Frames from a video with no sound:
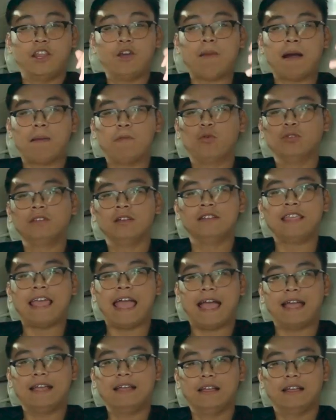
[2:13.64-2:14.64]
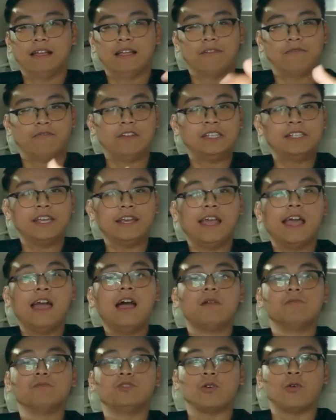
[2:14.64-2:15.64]
Nếu bạn muốn thư giãn, vị trí
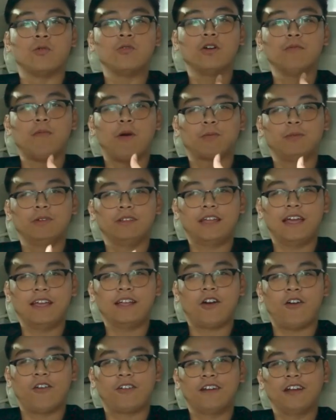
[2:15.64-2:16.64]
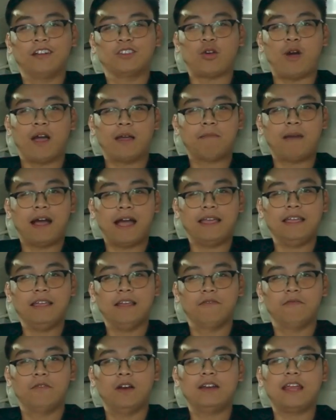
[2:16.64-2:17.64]
ghế ông chủ có một tư thế ngồi rất thoải mái
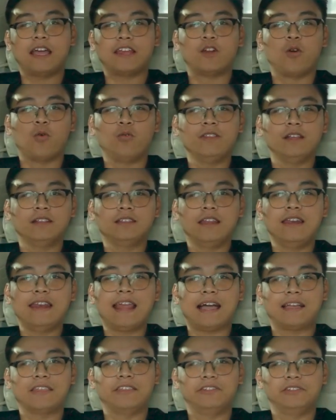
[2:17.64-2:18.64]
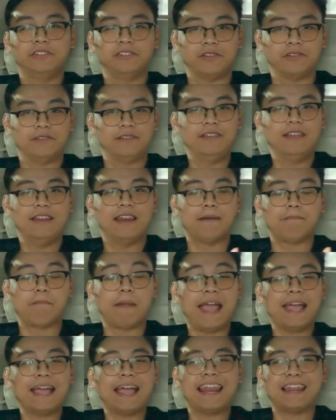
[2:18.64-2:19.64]
với đầy đủ những tính năng như sưởi, làm
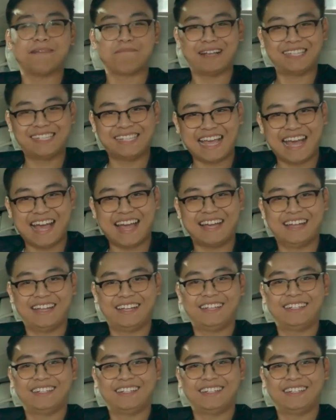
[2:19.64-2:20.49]
mát hay là massage.